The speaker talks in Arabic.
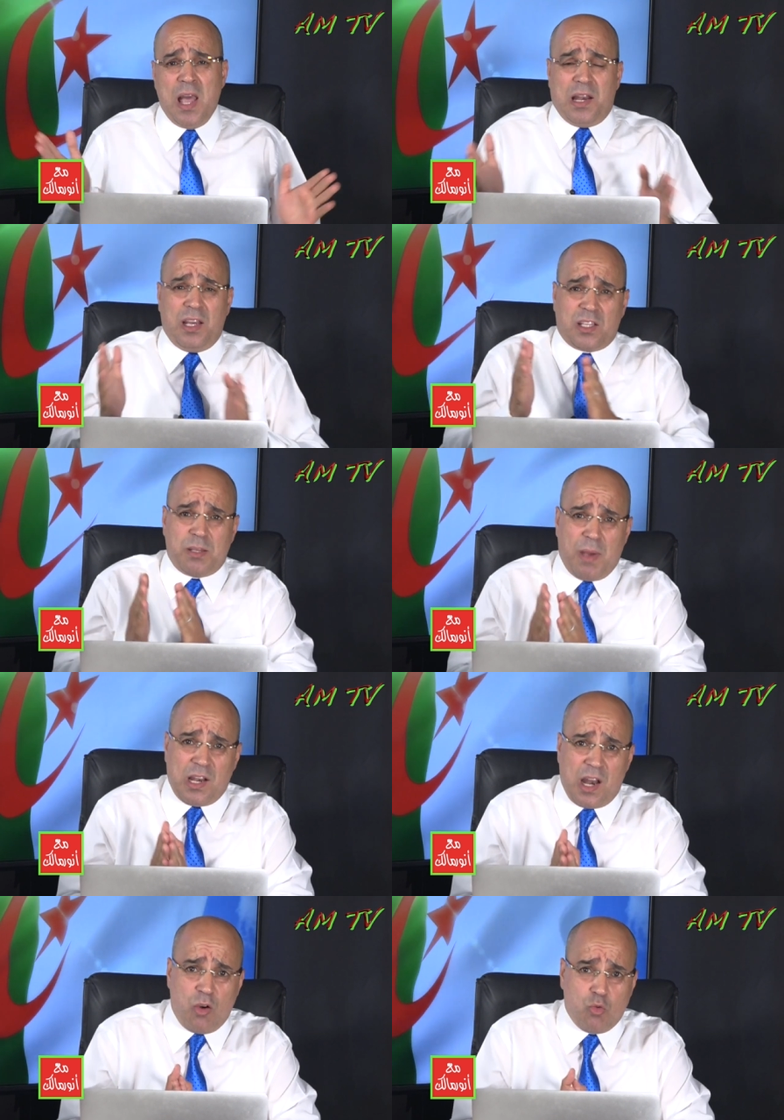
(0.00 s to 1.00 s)

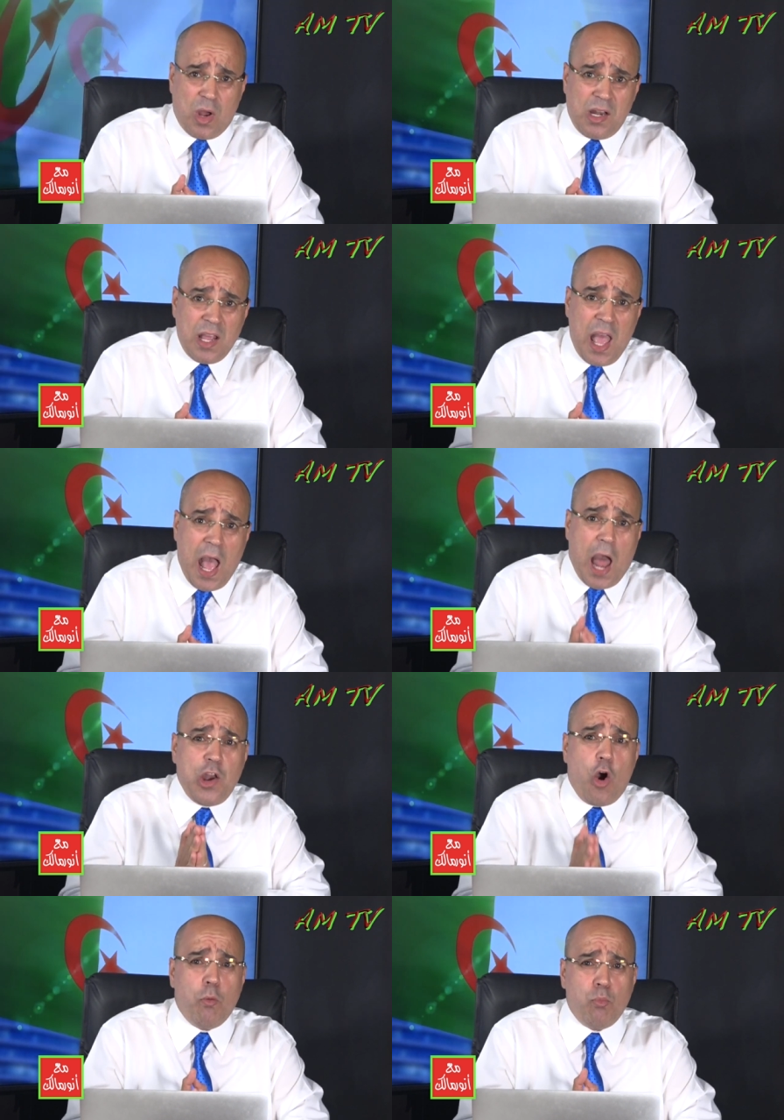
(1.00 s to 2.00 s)
الاحتمال الأول
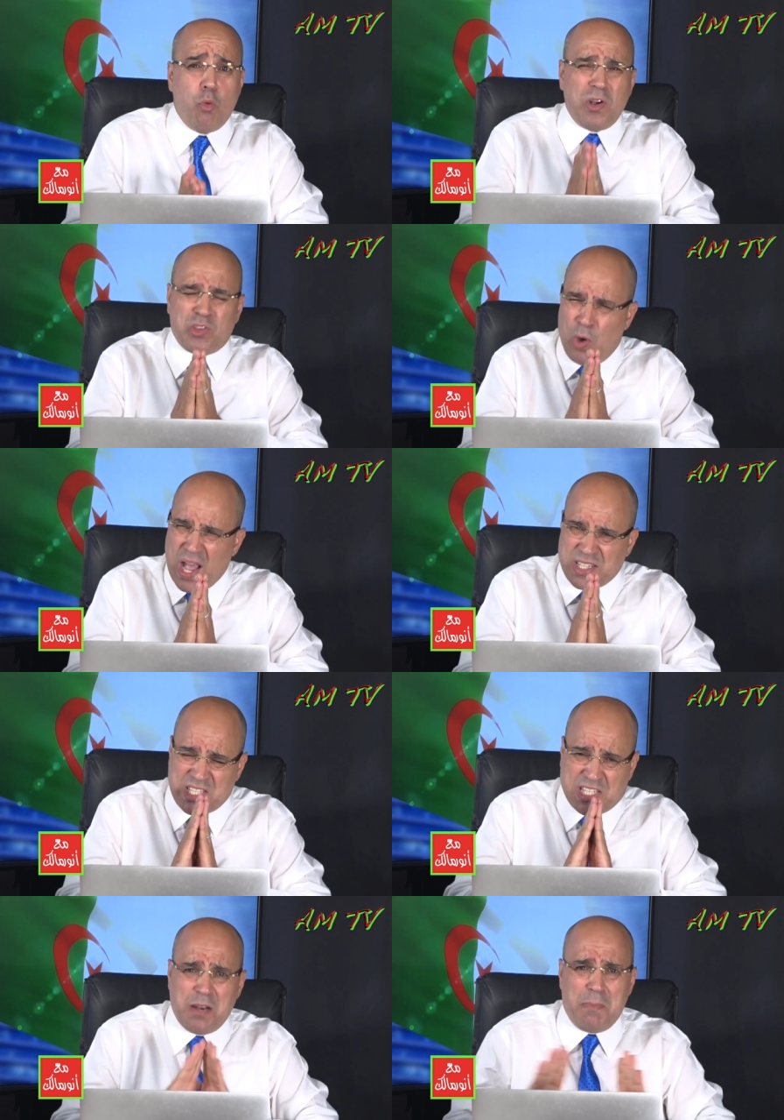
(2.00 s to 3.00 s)
أنهم دعاة
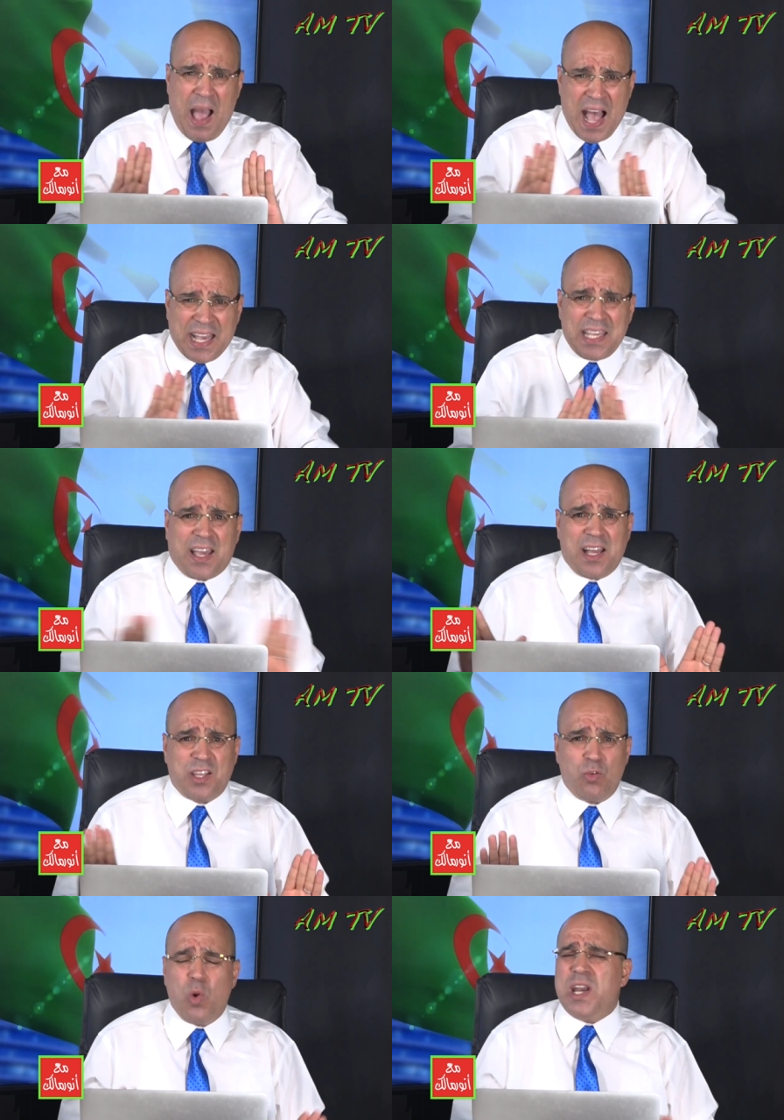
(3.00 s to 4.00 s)
سلم
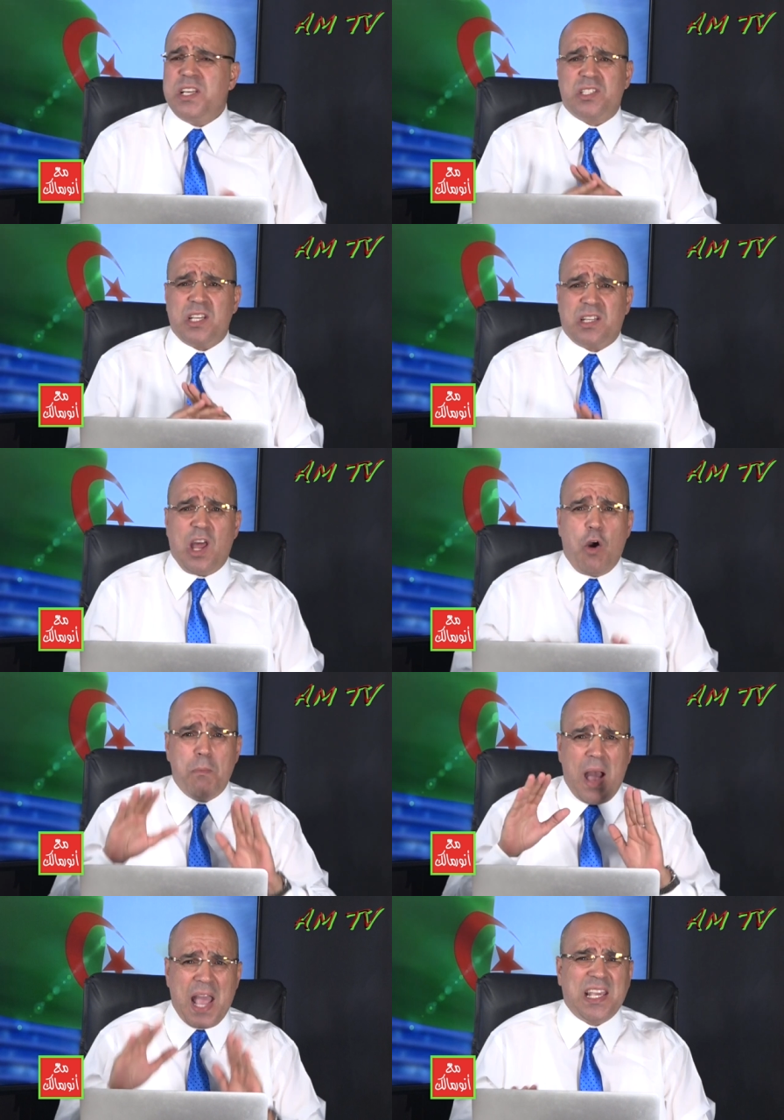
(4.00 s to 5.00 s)
حقيقة وليست
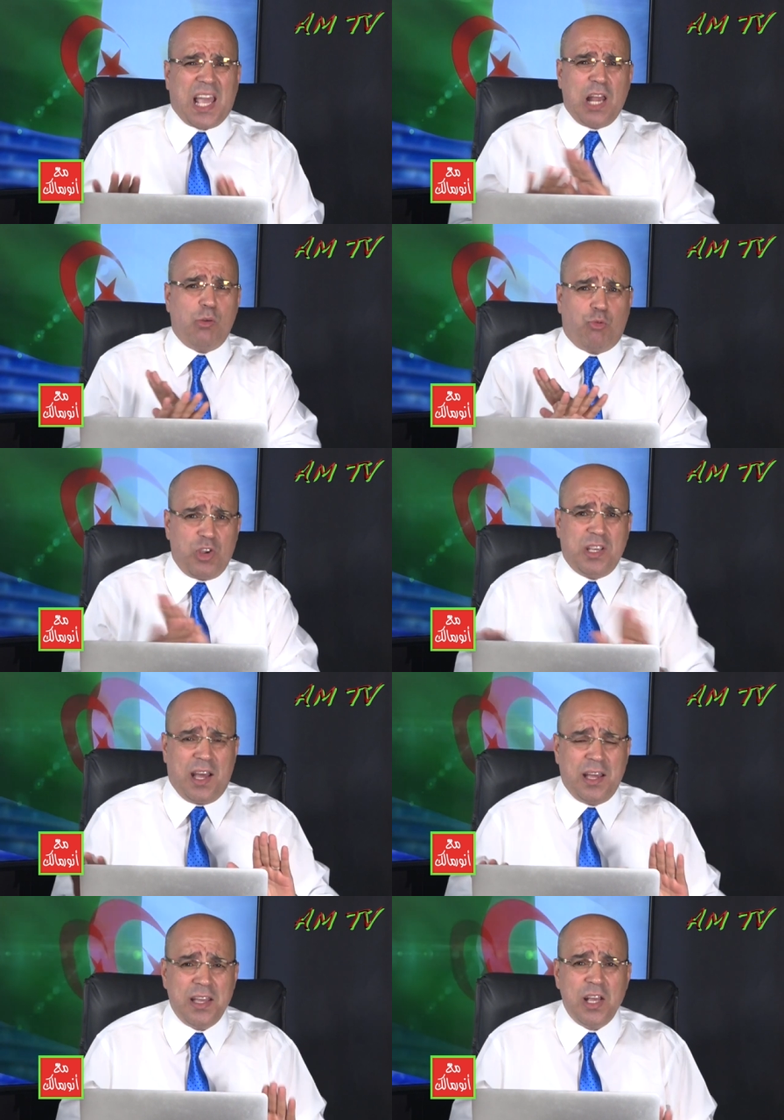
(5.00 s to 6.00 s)
لهم أي خلفية